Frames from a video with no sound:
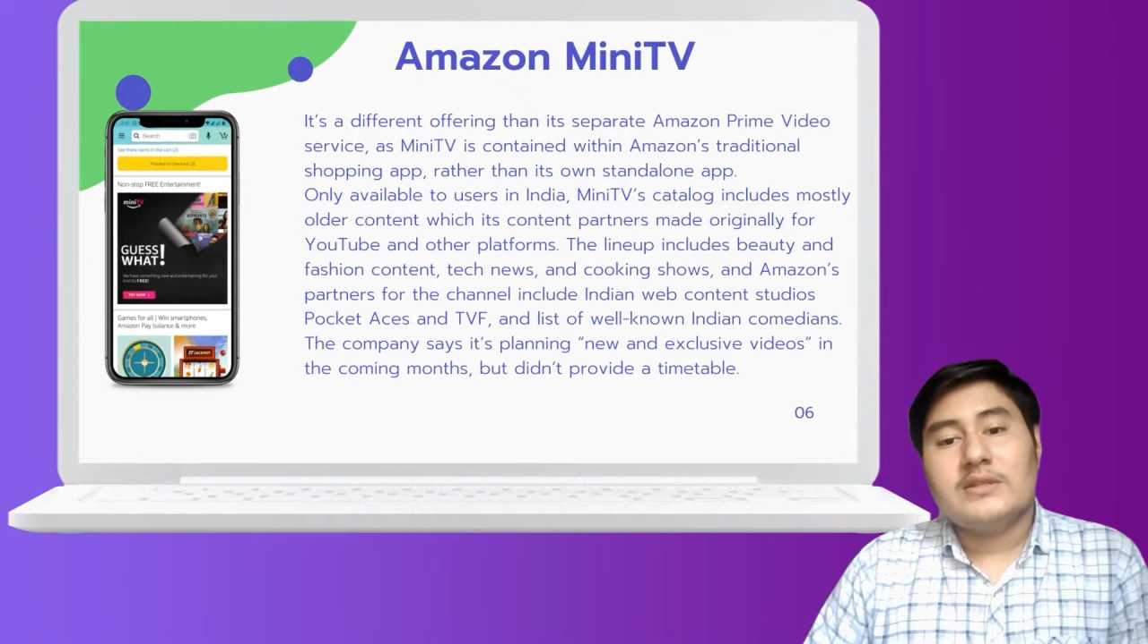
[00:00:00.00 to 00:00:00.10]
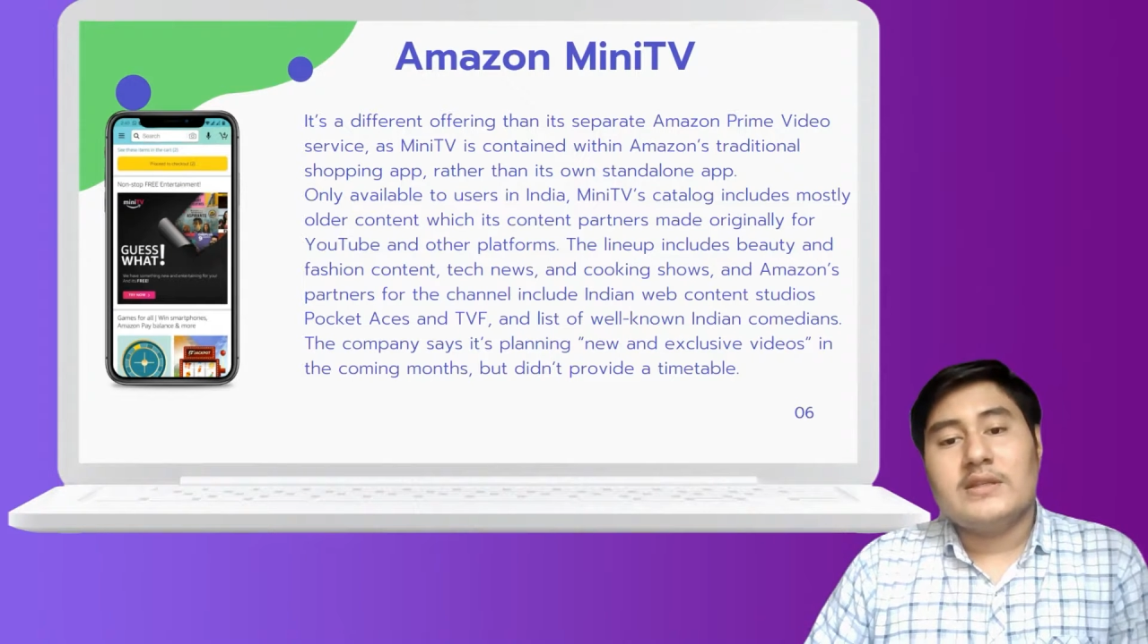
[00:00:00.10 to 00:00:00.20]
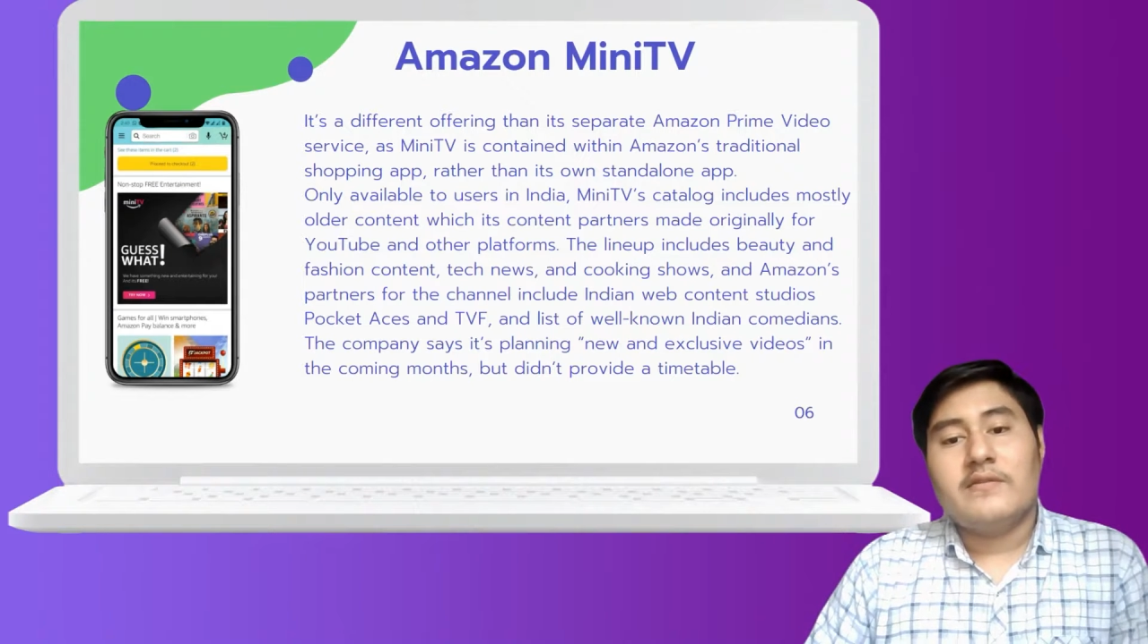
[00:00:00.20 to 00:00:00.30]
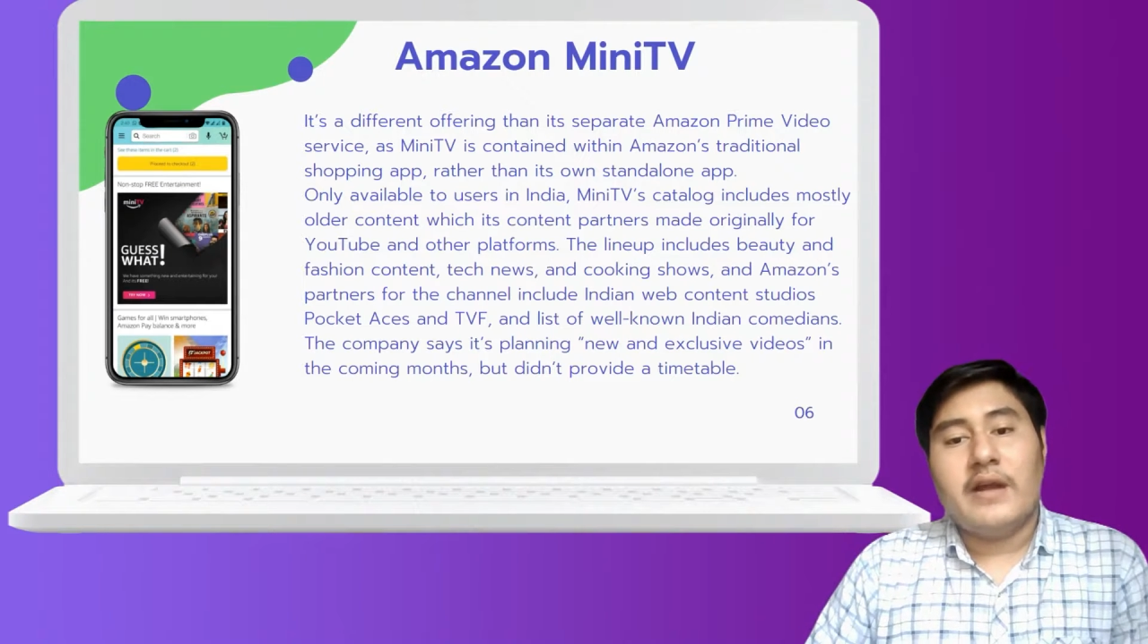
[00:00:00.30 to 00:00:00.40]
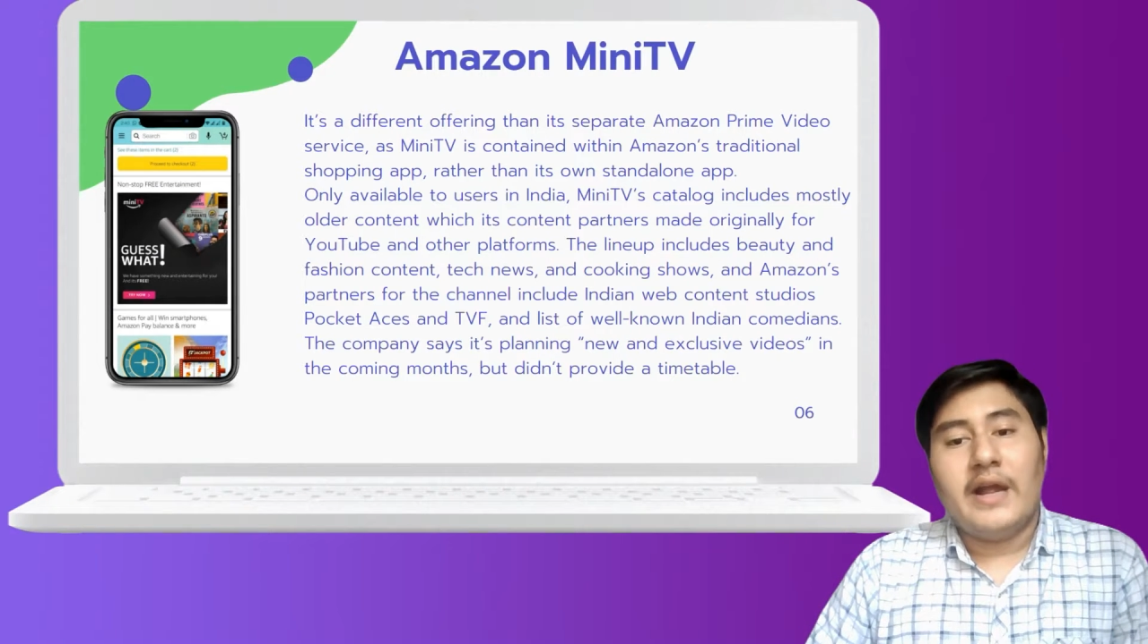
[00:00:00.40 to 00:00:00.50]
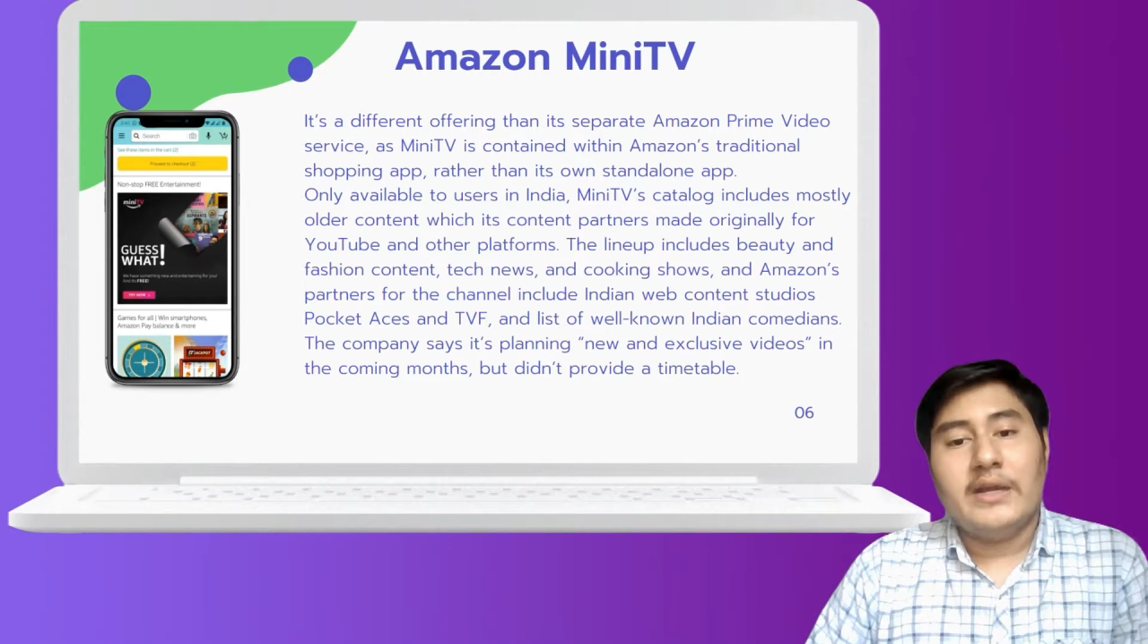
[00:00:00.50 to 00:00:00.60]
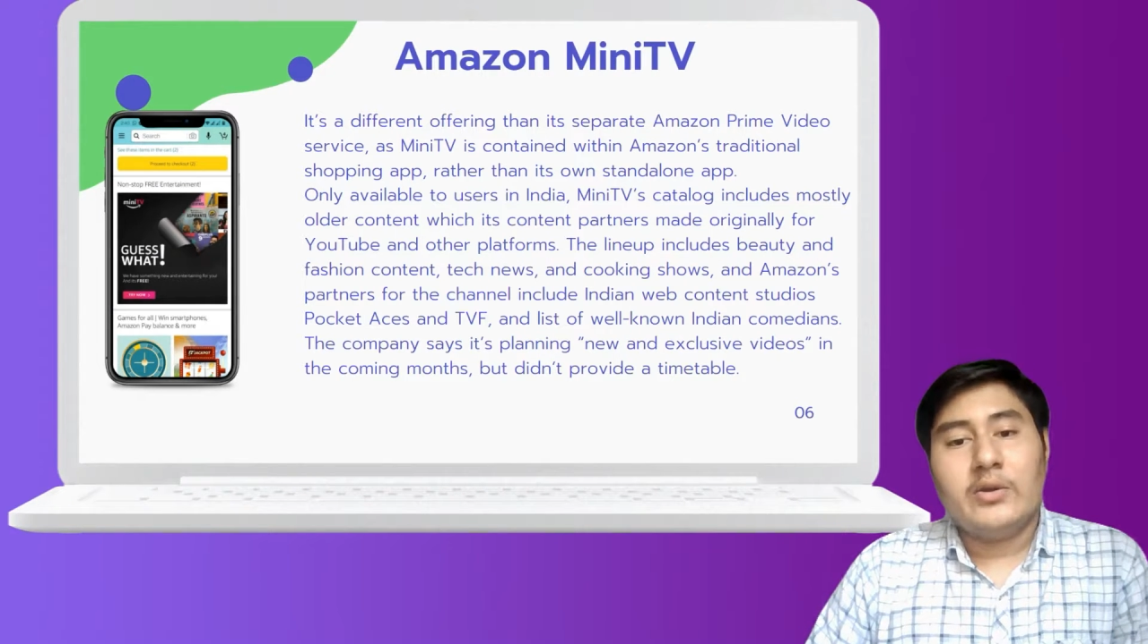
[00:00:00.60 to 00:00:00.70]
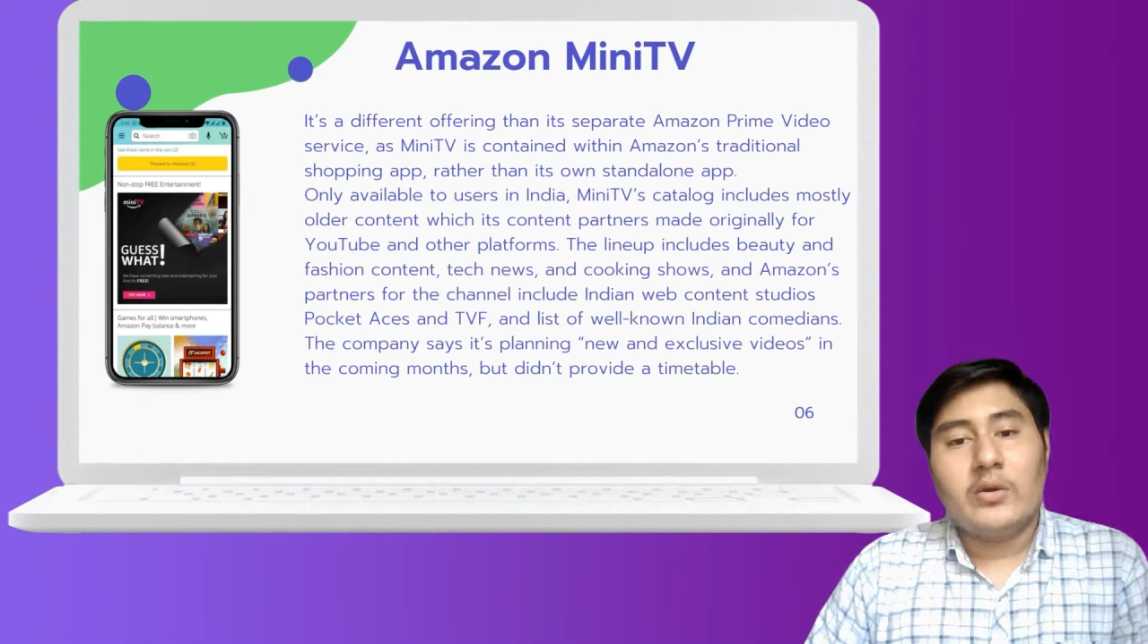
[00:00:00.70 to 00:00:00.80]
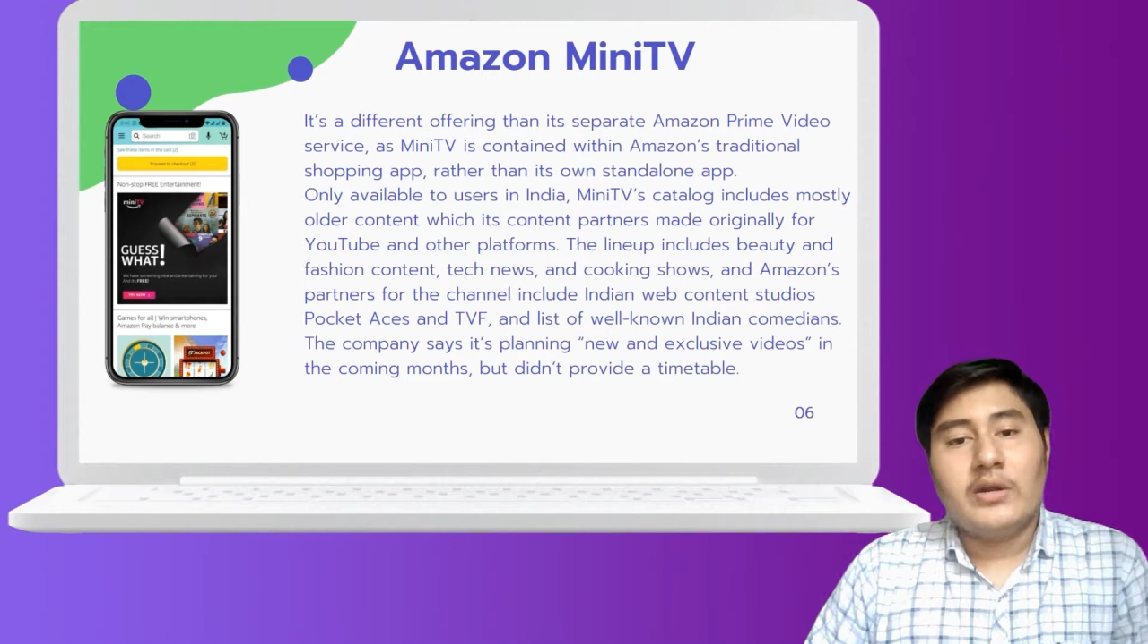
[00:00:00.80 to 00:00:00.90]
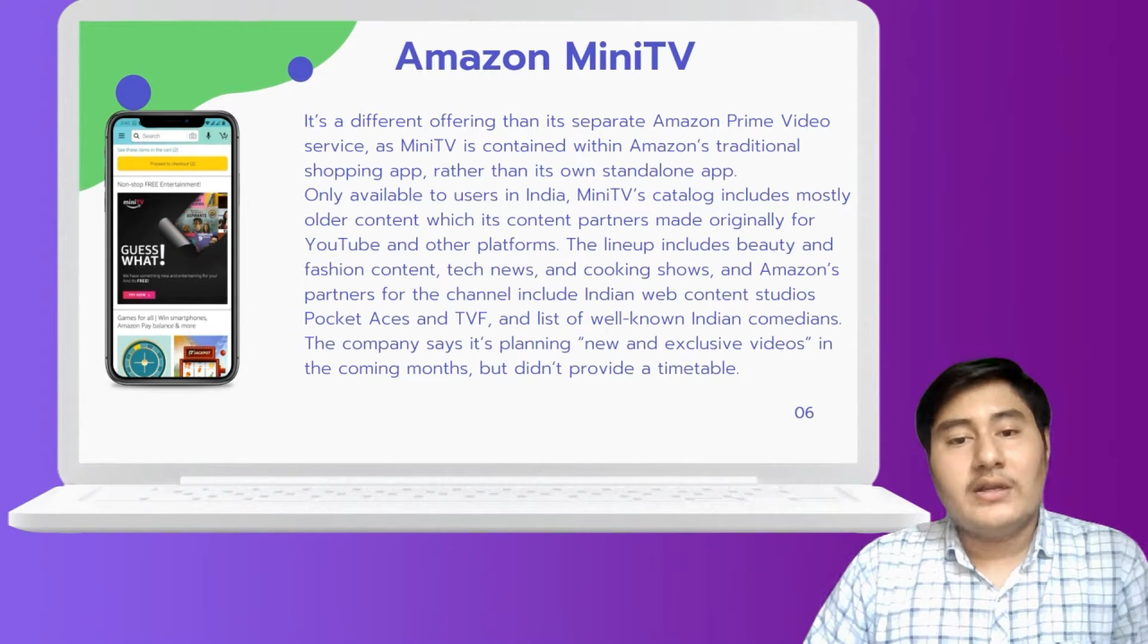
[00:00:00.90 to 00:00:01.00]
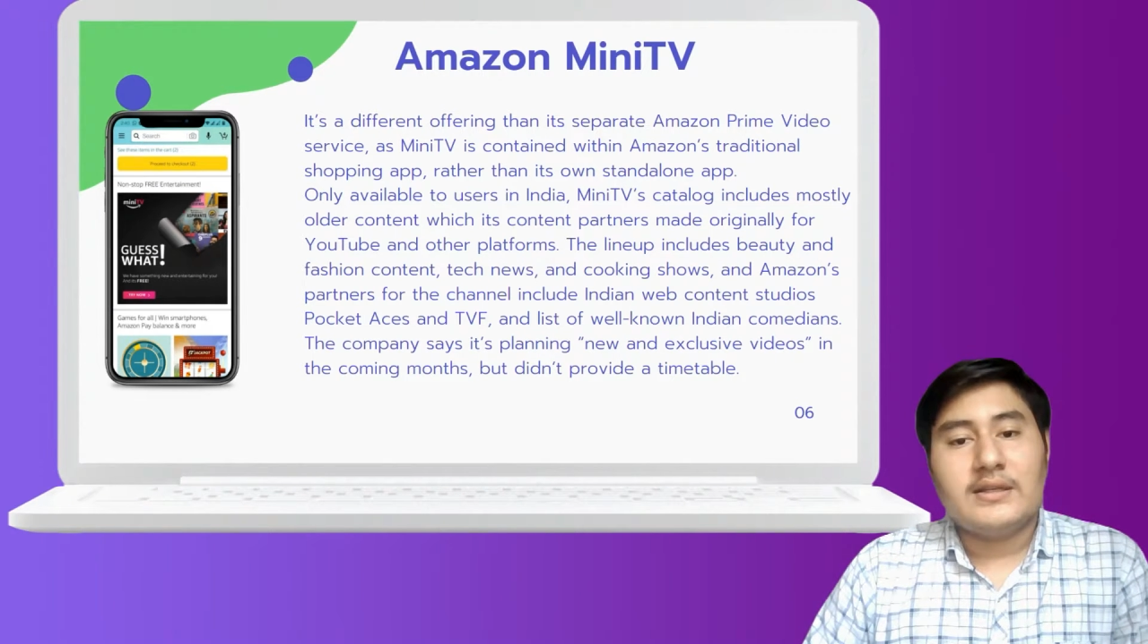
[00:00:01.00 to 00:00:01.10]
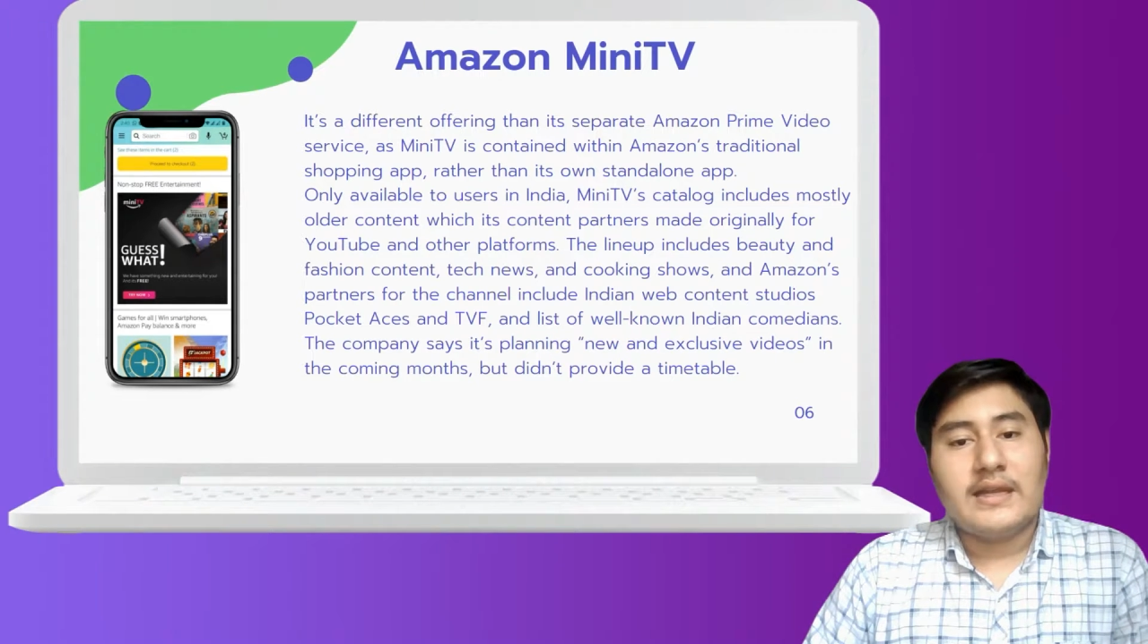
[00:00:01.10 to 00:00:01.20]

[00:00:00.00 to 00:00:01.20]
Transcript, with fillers: सिर्फ एंड्रॉयड